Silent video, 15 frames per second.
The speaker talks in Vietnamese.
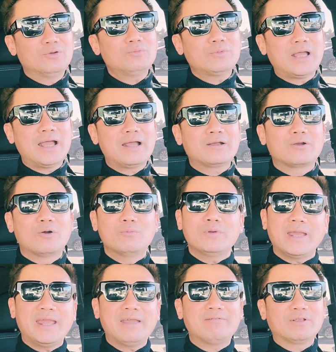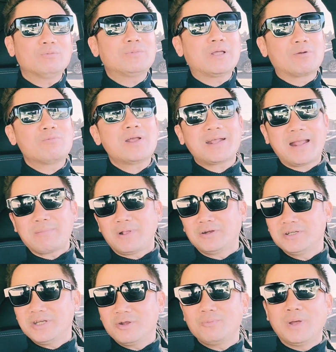chúng ta cũng nghe và chúng ta cũng có cảm
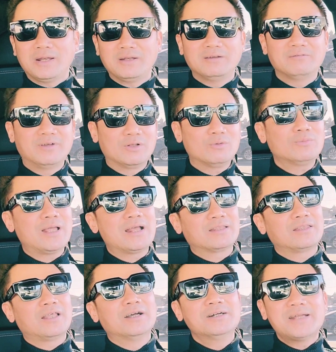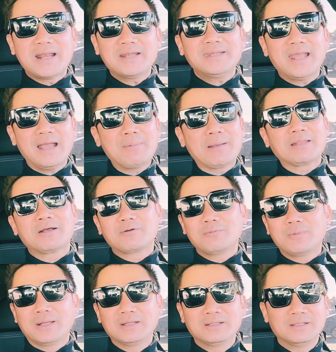nhận riêng của mình và chúng ta tự đánh giá bản thân của
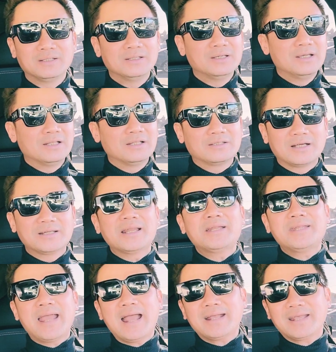mình tự đánh giá